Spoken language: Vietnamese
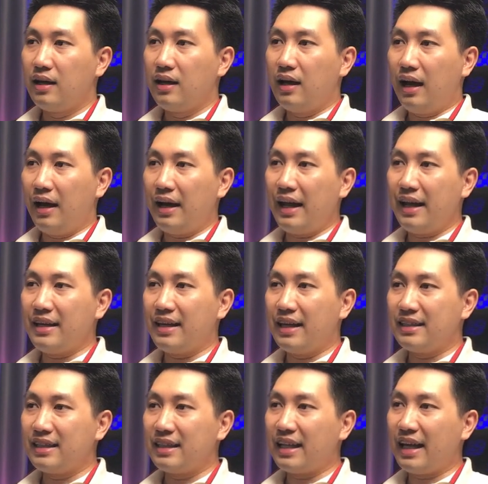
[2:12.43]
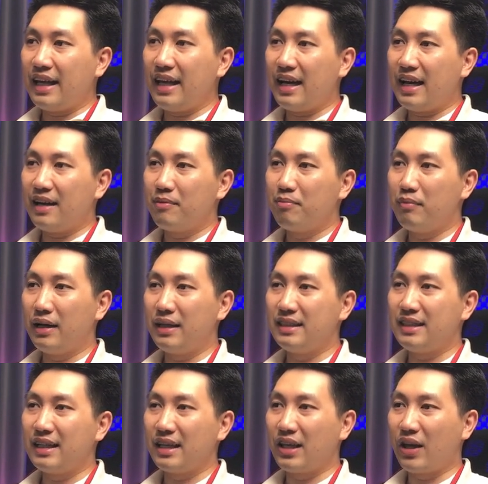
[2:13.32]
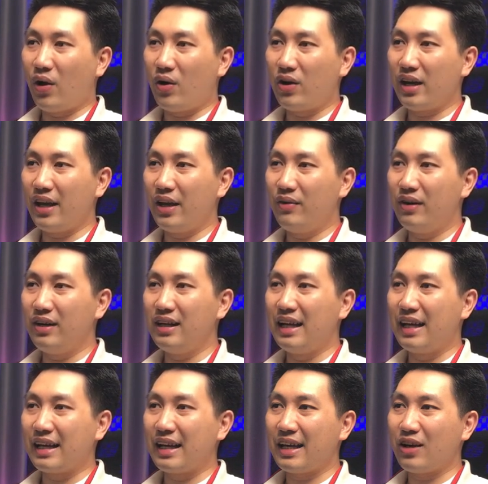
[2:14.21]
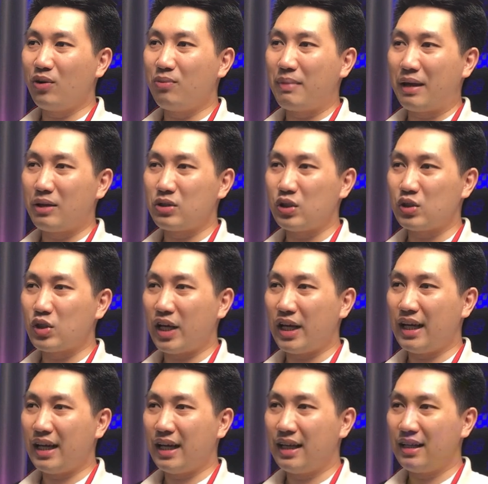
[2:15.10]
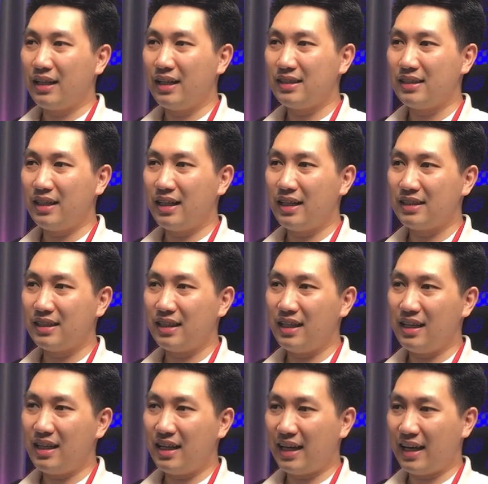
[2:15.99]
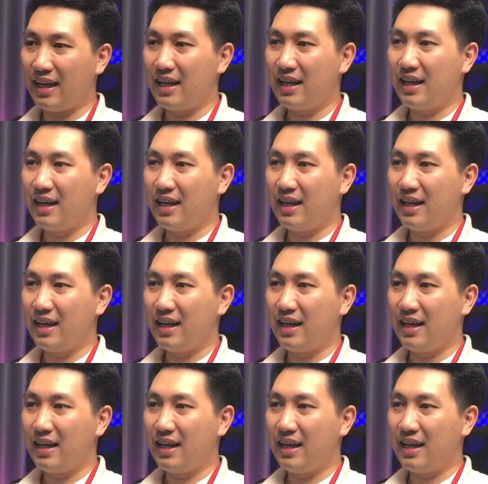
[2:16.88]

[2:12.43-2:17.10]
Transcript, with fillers: ở đây anh chị sẽ thấy à mình sẽ chọn cái hiệu ứng là cái con mèo xoay xoay nè dc dc gì nè